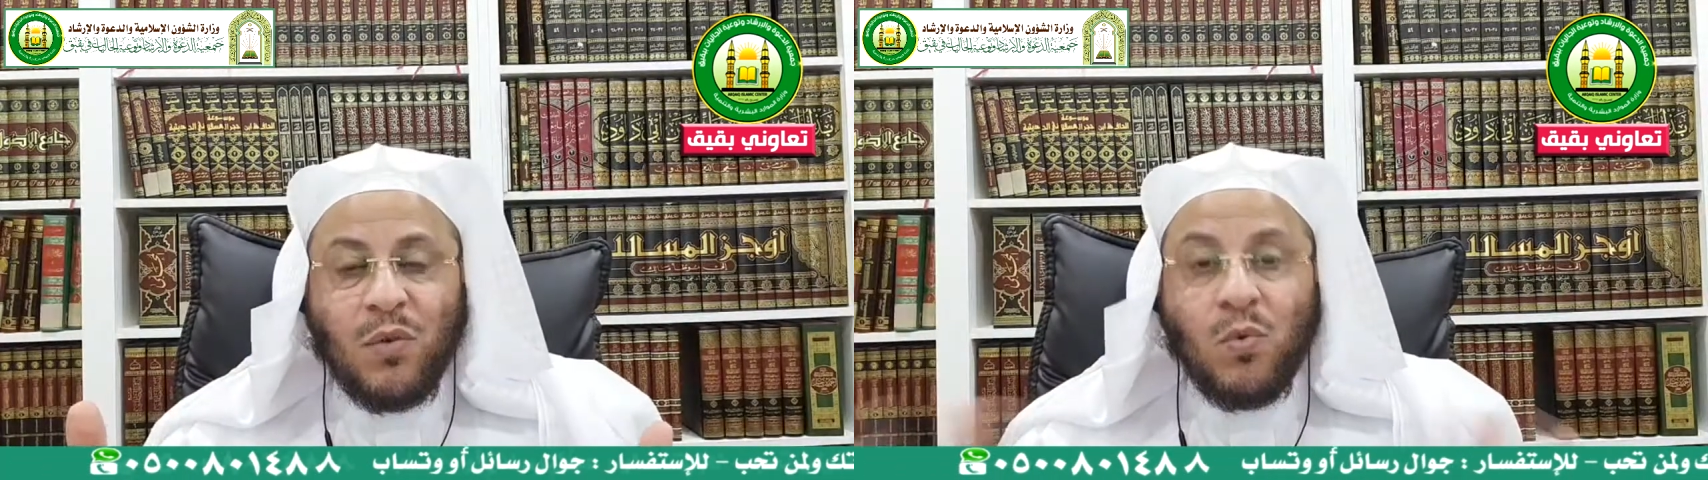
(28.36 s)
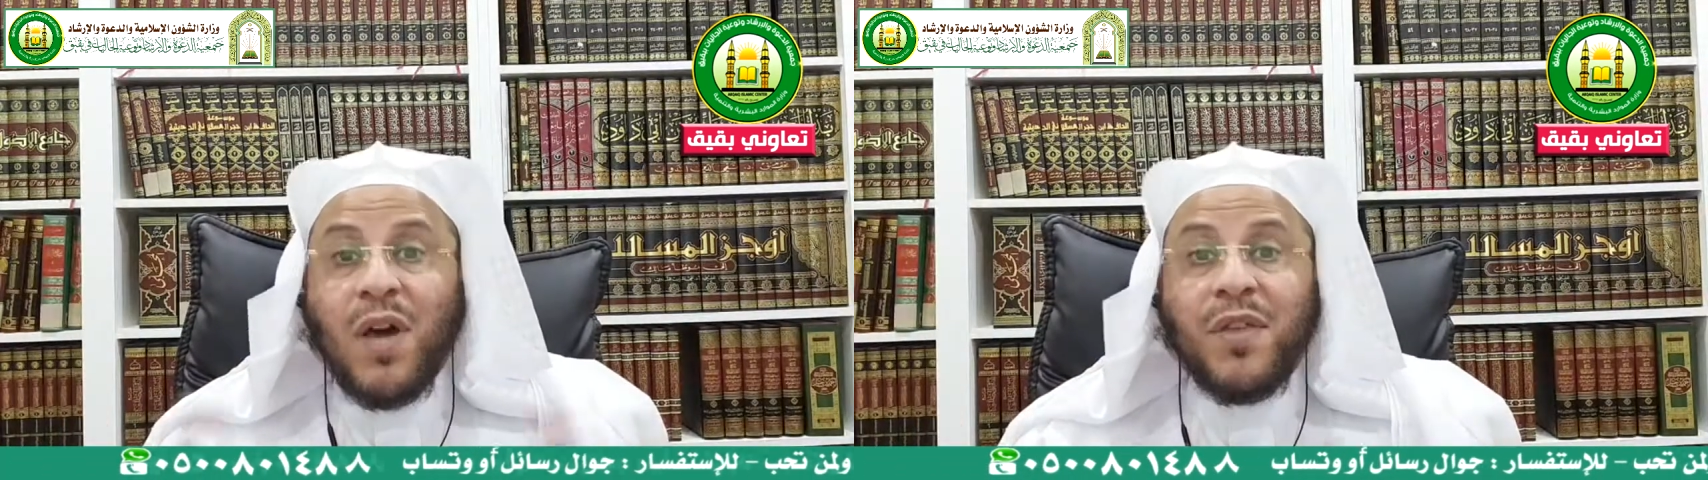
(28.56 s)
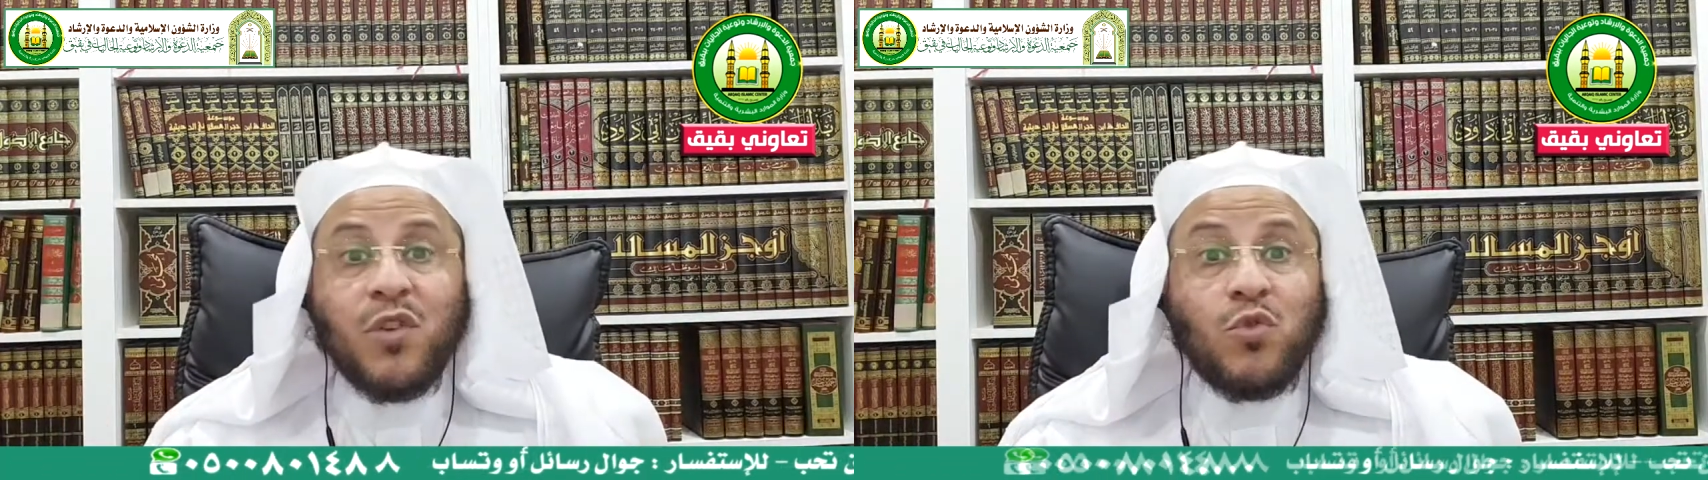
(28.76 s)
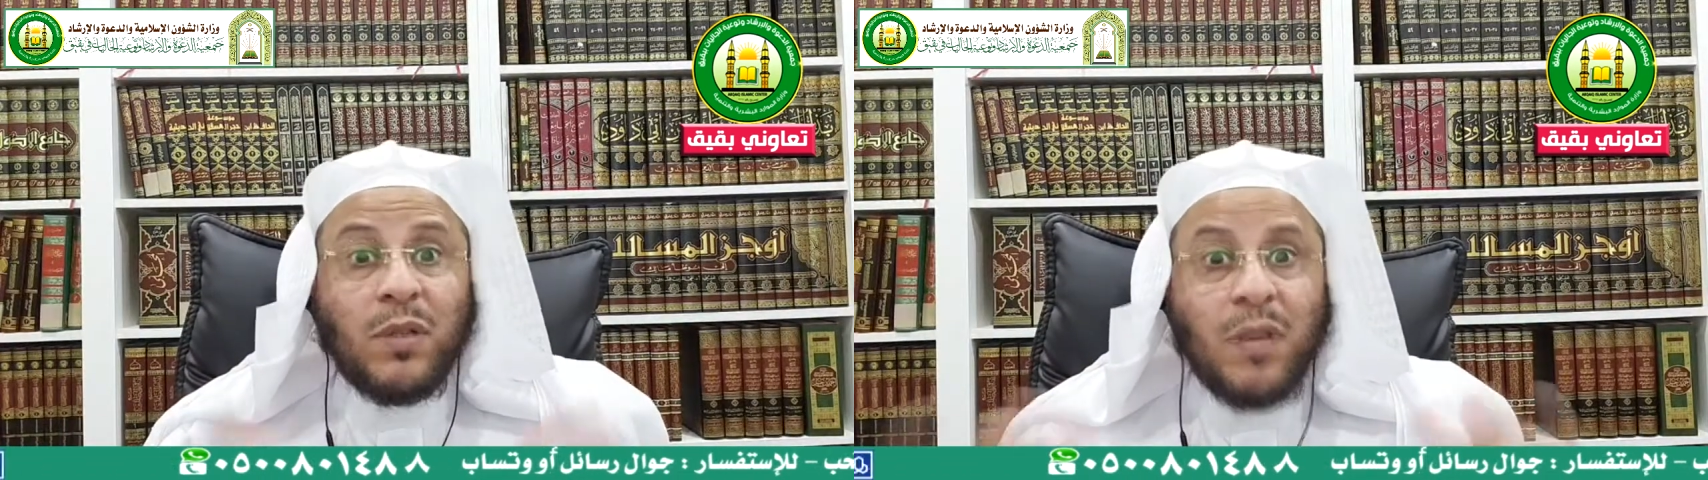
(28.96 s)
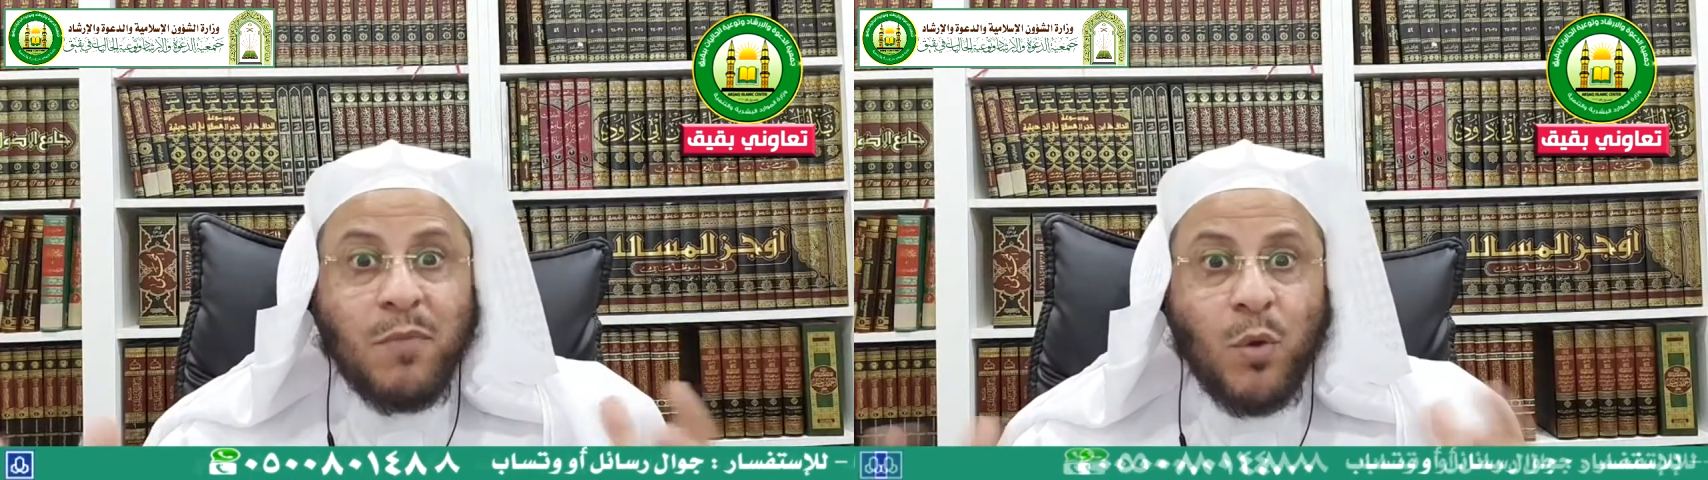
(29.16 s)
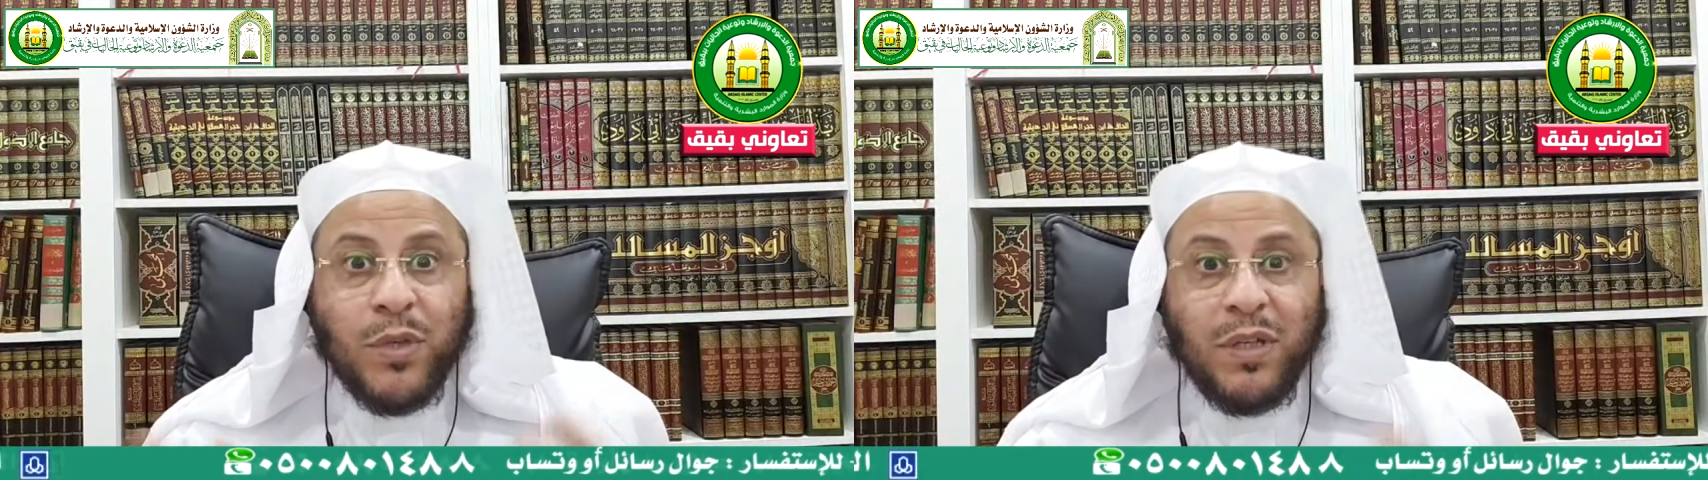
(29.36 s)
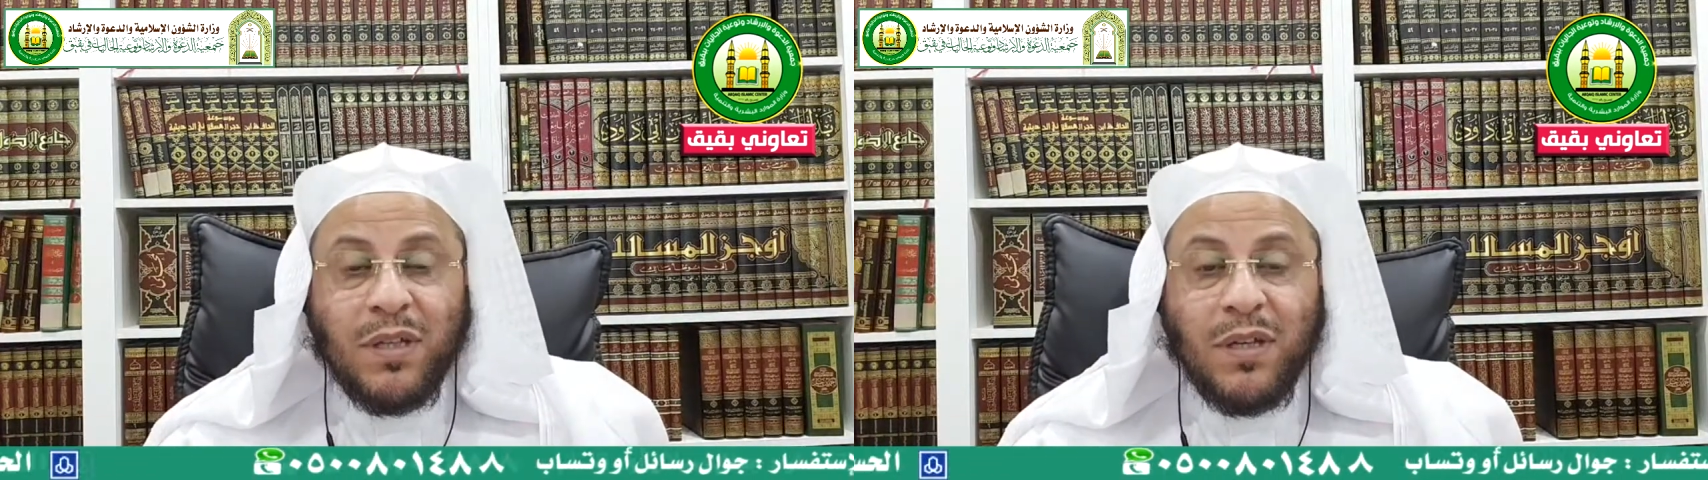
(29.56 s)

وهذا رجل دموي